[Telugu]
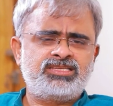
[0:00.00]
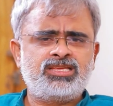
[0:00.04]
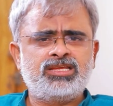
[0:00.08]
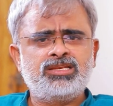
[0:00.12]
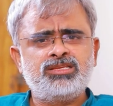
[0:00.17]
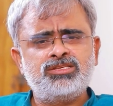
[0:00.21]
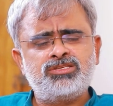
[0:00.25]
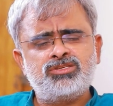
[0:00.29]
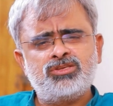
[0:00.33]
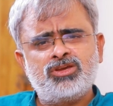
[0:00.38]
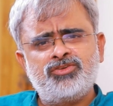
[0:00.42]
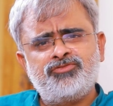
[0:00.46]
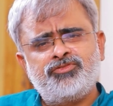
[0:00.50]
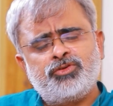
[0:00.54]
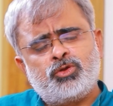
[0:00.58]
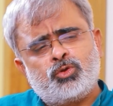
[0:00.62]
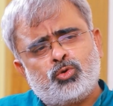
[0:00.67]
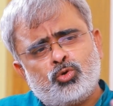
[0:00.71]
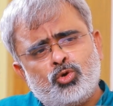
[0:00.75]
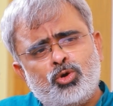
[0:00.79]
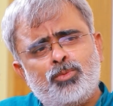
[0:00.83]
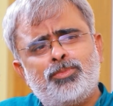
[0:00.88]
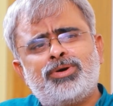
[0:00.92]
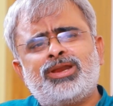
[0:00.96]
సెన్స్ ఆఫ్
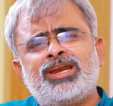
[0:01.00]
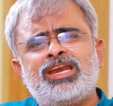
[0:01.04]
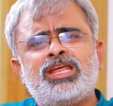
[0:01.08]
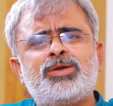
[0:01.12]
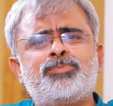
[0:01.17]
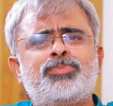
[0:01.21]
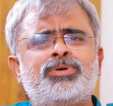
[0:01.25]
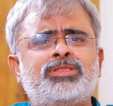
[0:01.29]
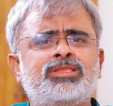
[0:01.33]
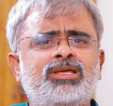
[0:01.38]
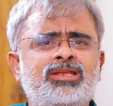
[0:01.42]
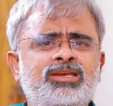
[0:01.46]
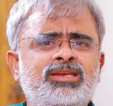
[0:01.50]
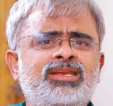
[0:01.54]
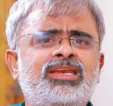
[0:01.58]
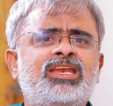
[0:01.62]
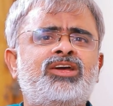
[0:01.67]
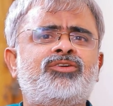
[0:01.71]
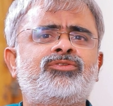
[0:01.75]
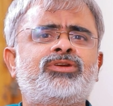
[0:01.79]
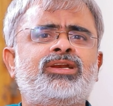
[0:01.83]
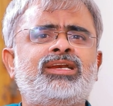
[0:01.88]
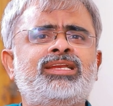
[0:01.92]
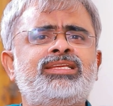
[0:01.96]
హ్యూమర్ అనే పదాన్ని
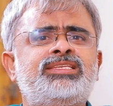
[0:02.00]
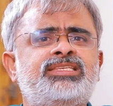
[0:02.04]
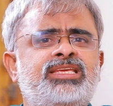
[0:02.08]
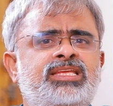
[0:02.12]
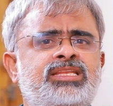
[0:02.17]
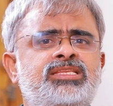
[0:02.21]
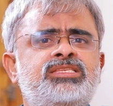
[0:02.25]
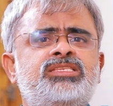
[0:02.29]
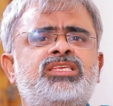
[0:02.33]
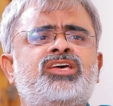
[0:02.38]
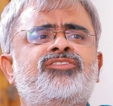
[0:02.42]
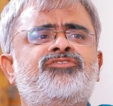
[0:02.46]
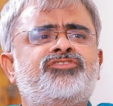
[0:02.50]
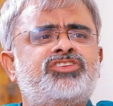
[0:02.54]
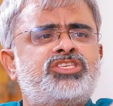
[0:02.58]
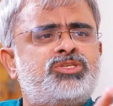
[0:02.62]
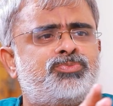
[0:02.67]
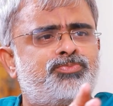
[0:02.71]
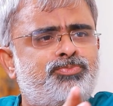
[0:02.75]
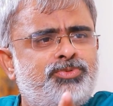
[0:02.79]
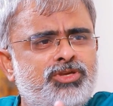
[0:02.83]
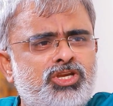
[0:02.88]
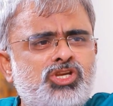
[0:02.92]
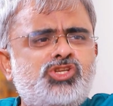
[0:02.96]
నేను ఏమంటే సెన్స్ ఆఫ్
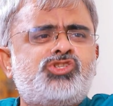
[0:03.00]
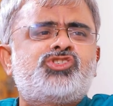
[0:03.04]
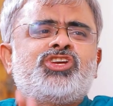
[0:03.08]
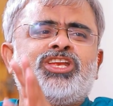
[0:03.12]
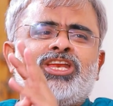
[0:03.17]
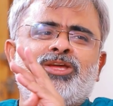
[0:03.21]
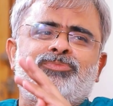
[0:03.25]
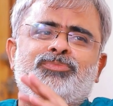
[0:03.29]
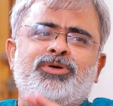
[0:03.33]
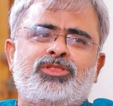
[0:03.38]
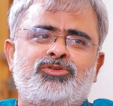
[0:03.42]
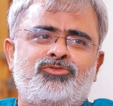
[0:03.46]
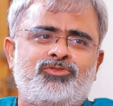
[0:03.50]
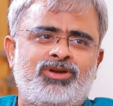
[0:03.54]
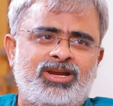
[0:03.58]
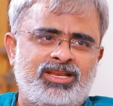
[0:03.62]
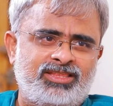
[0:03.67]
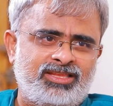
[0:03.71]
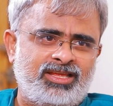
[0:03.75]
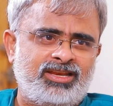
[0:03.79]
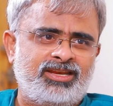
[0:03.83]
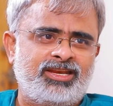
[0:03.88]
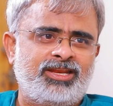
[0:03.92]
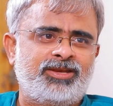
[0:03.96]
స్పీచ్ అనే పదం
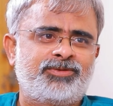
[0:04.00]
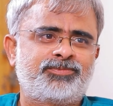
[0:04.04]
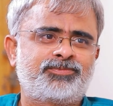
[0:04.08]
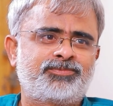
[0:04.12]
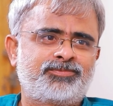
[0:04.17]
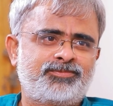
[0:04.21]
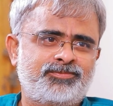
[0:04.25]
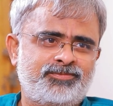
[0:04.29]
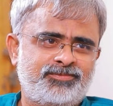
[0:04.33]
వాడతాను నేను